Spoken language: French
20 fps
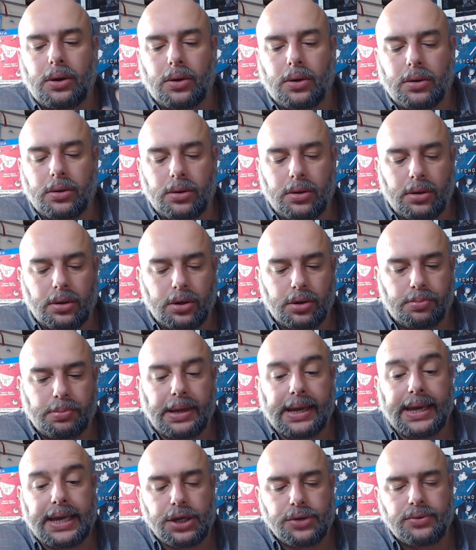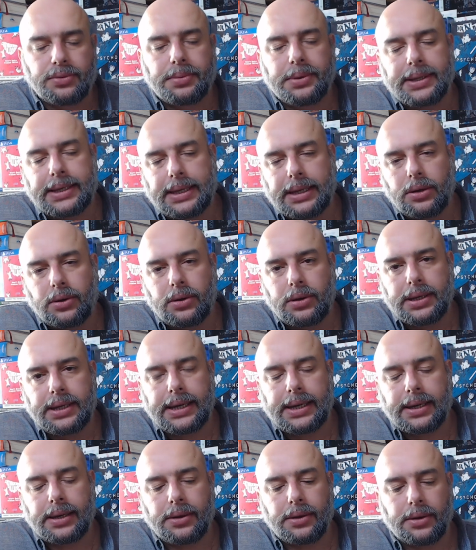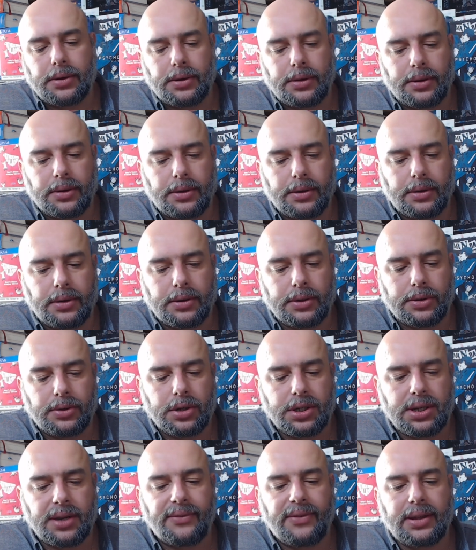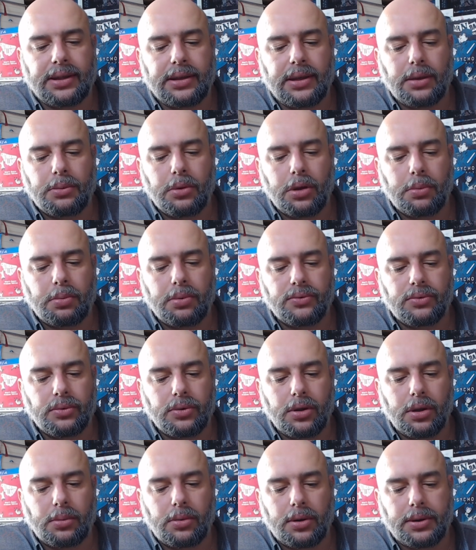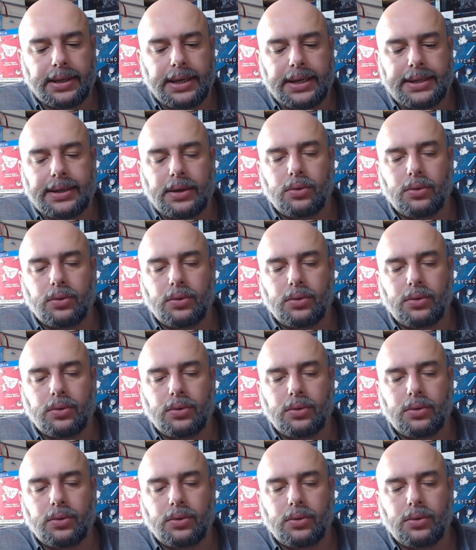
Alors, euh, pareil, je vous mettrai le lien de chez Fangamer pour le commander.